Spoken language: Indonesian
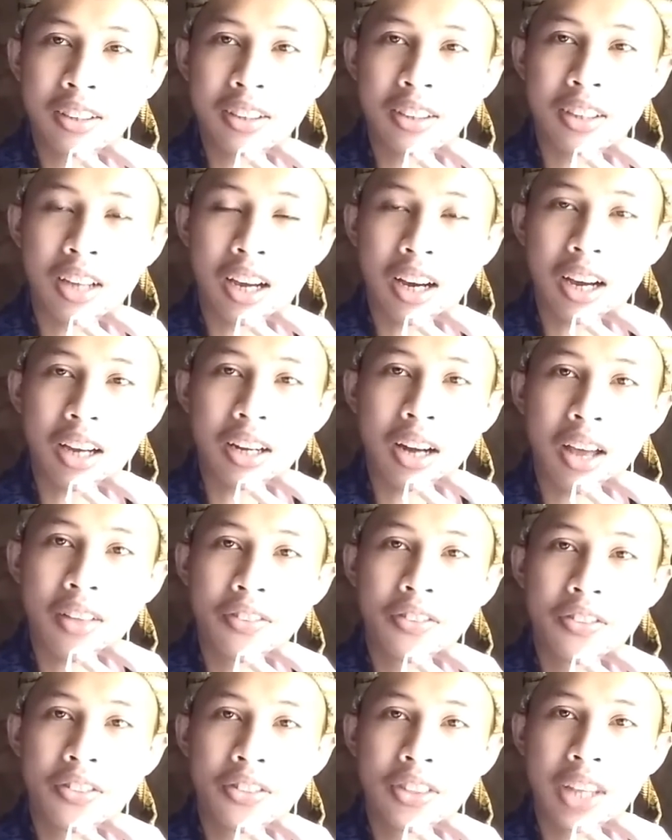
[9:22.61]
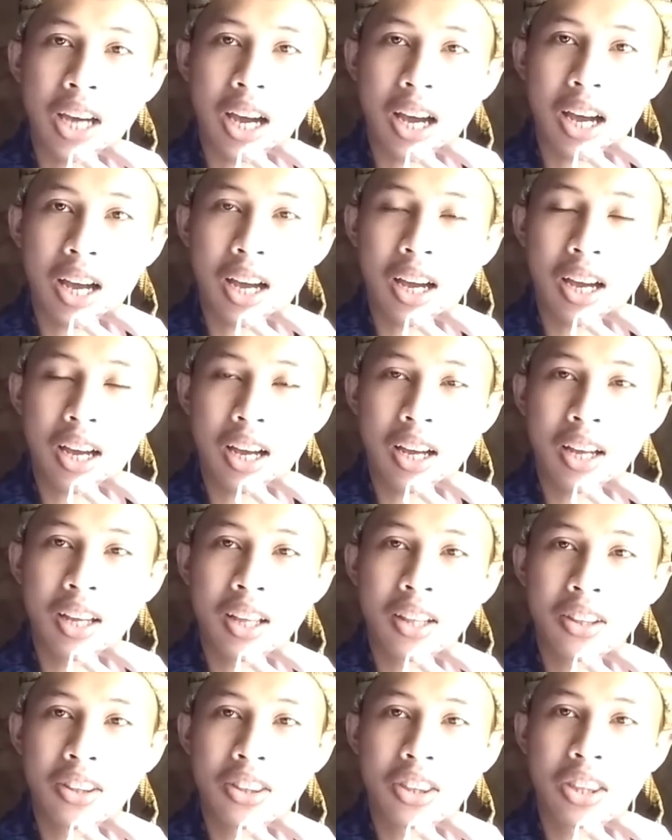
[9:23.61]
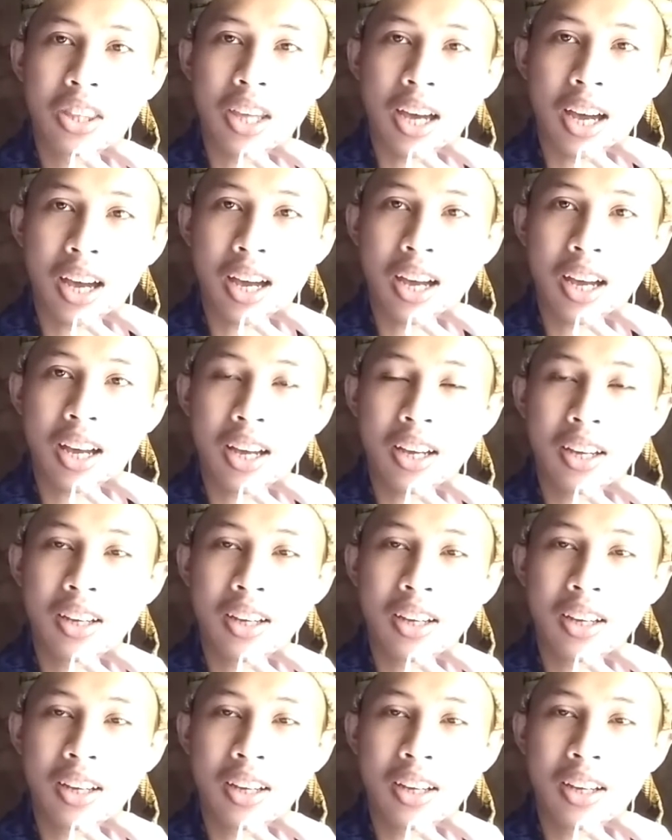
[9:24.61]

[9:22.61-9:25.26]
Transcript: sedangkan da ta